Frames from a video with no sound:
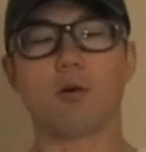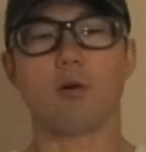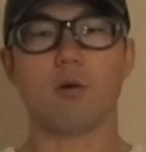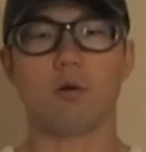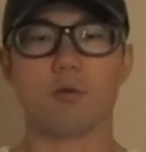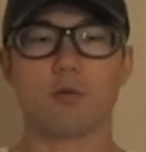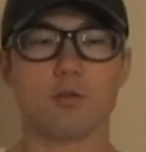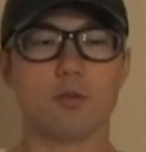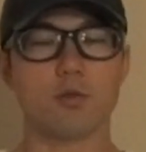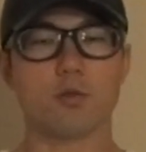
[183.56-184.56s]
の
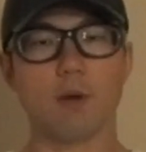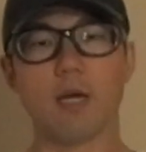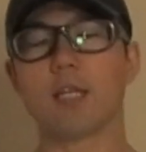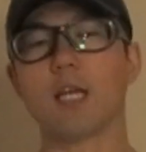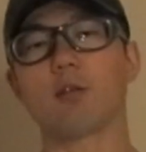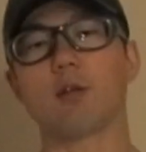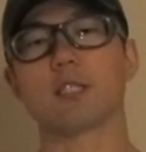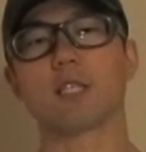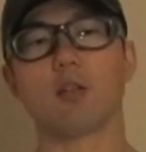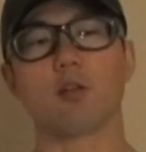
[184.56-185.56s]
数枚程度で
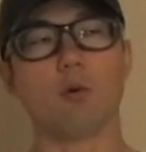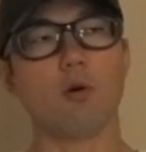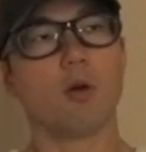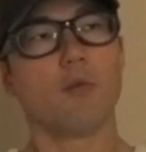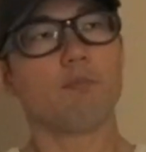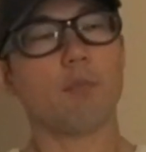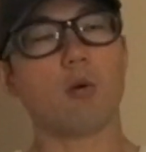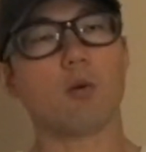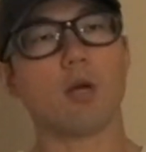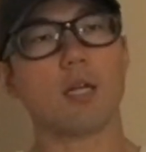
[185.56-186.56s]
すけれども、まあ、
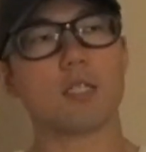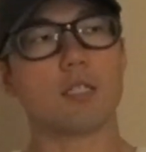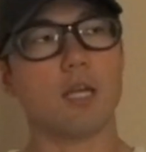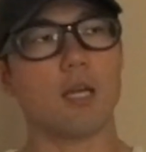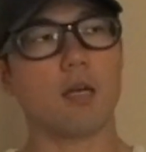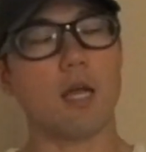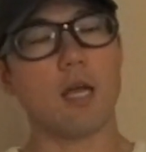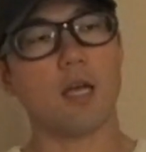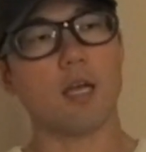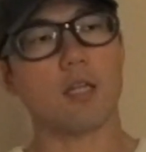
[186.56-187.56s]
これがですね、
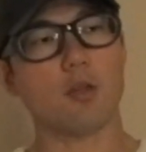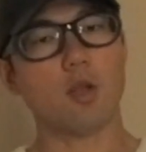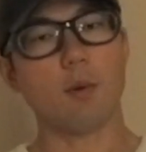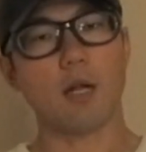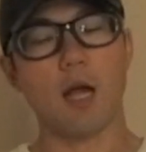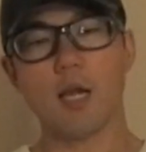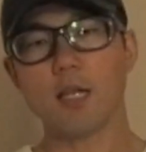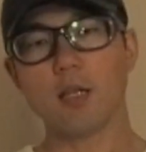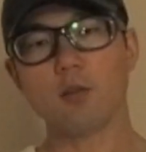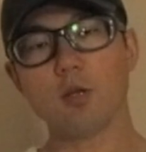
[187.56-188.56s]
えー、例えば来
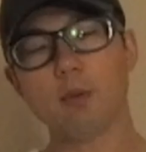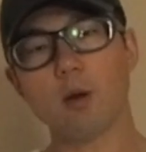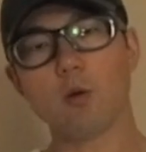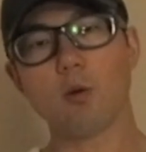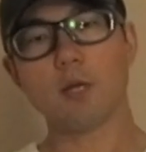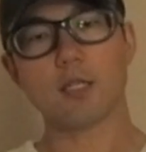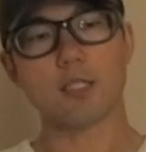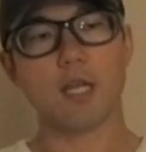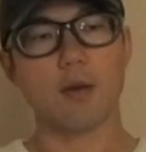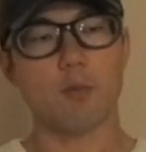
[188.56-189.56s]
年の今頃はです
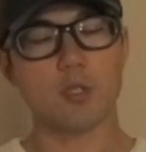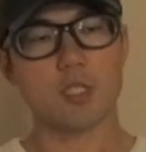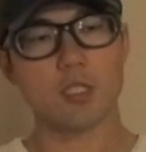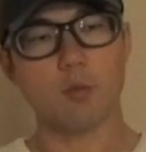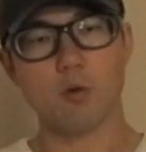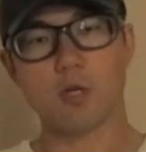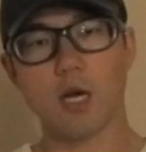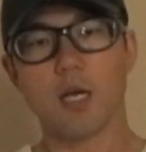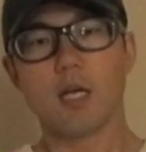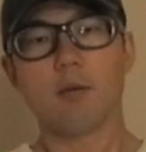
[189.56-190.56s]
ねもし僕
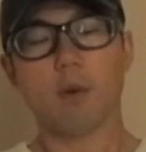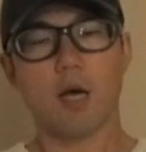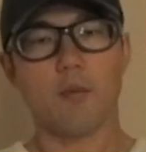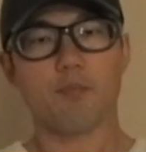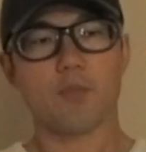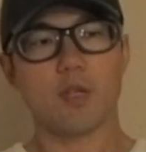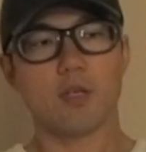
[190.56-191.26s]
が、まあ、